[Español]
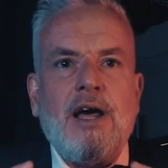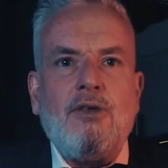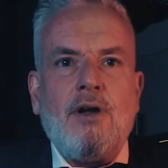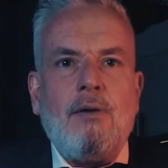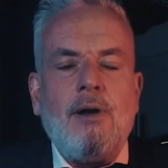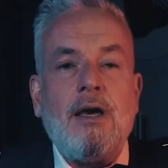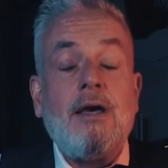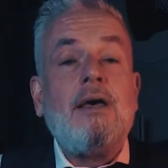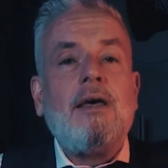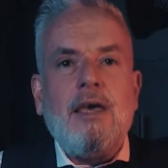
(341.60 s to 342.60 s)
fraccionable
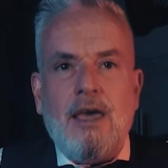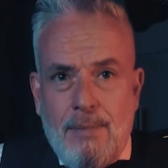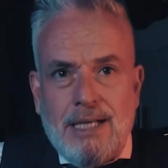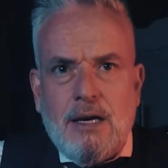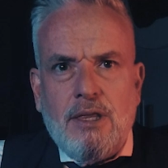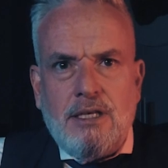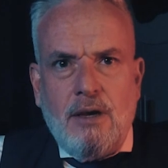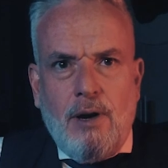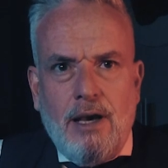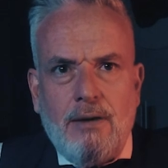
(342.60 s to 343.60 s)
y más
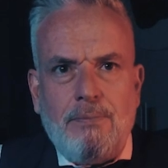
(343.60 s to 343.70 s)
accesible.